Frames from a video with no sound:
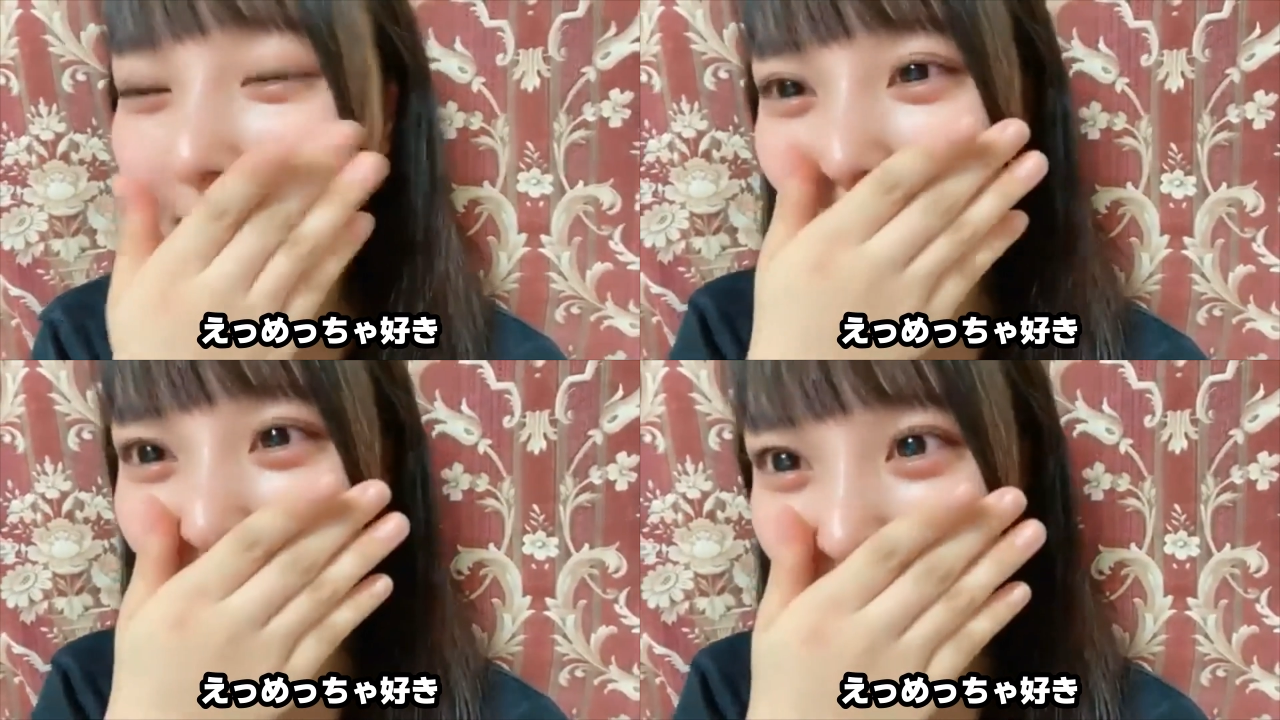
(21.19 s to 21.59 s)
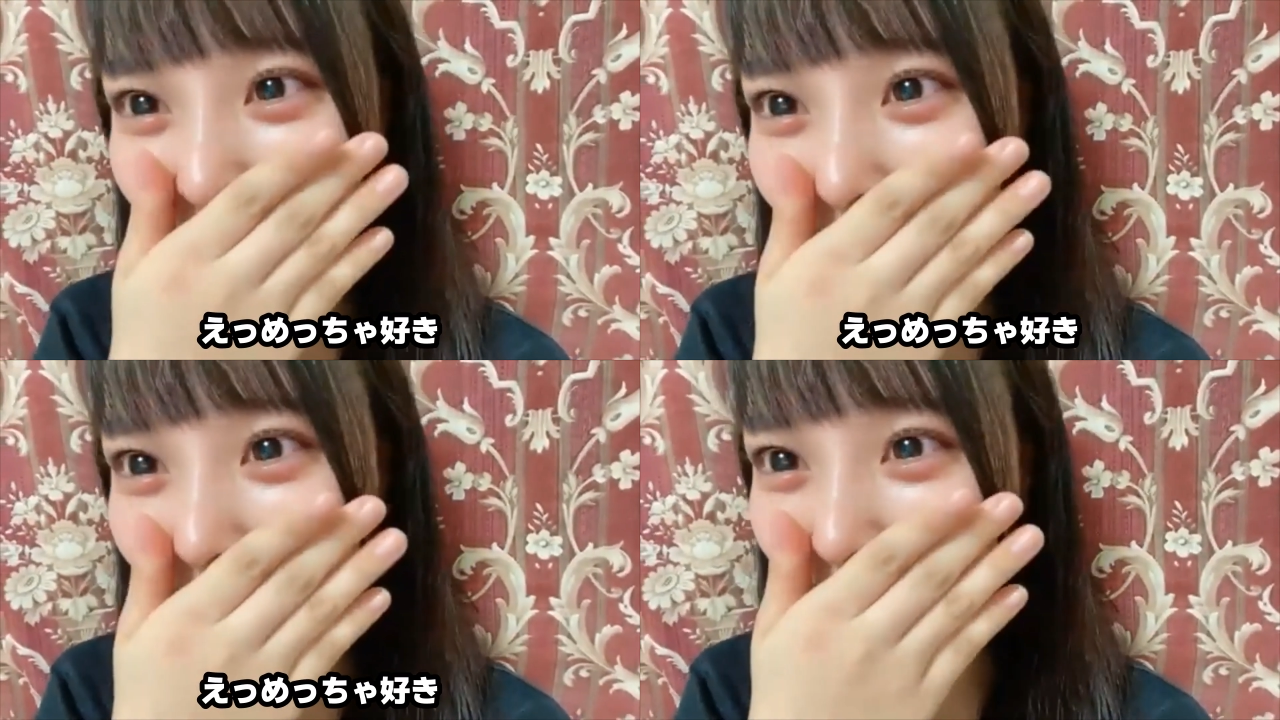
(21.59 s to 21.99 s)
めっちゃ好
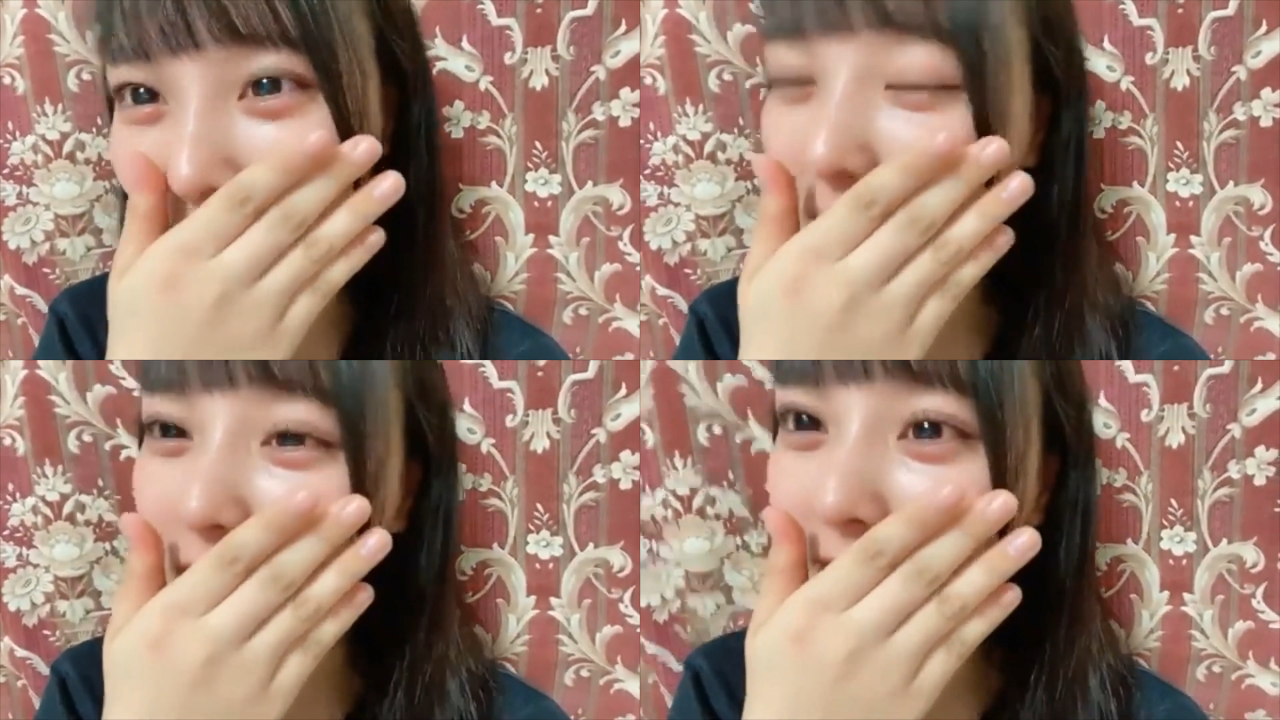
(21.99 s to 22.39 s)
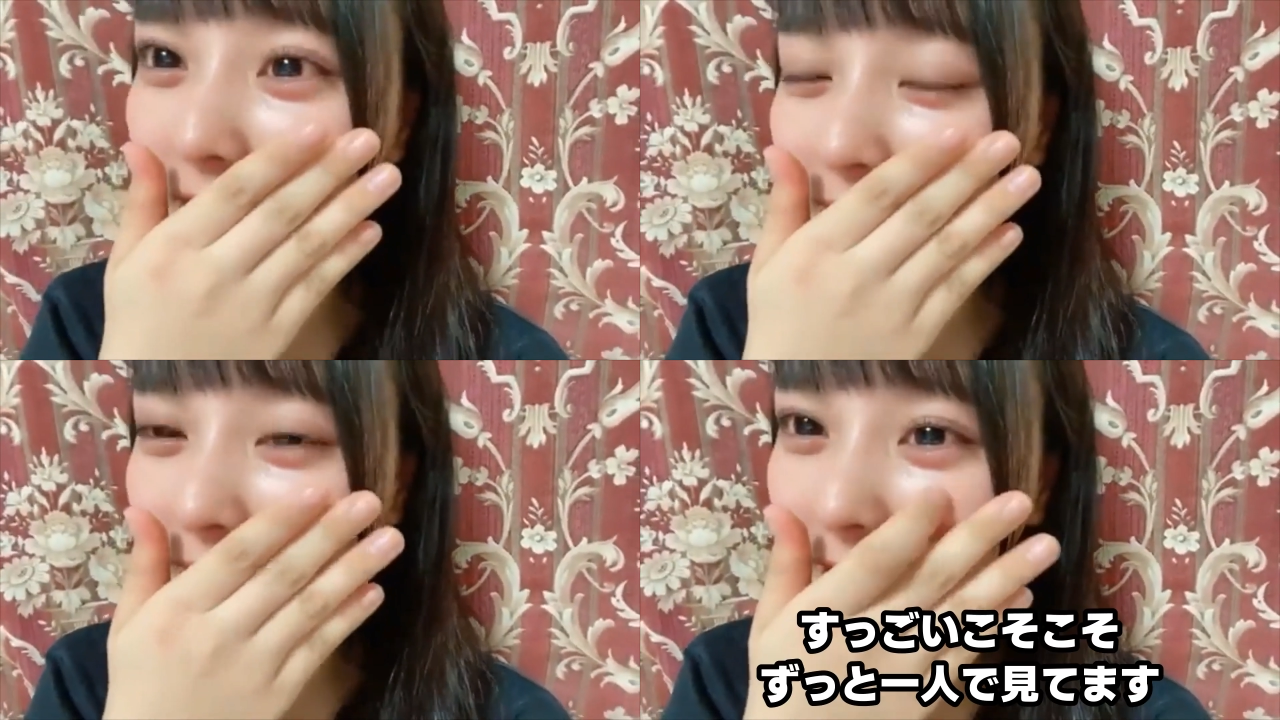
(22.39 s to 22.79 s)
き。
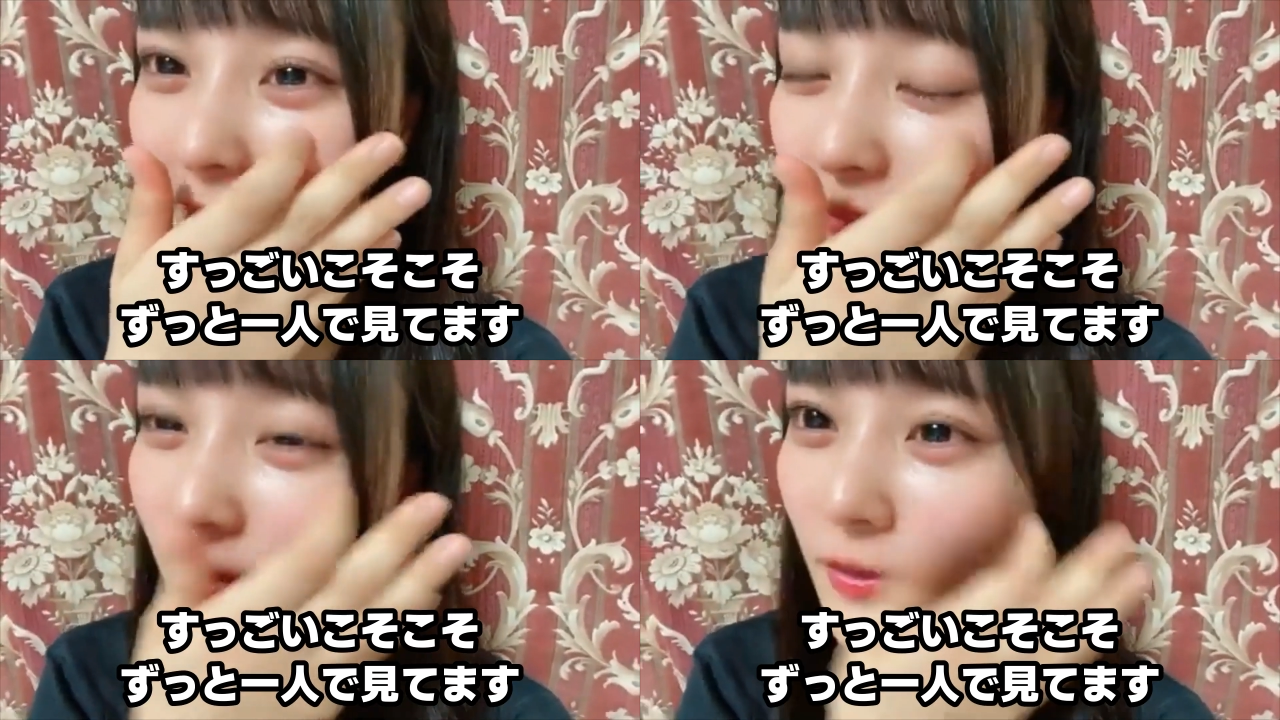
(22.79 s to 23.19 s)
すっ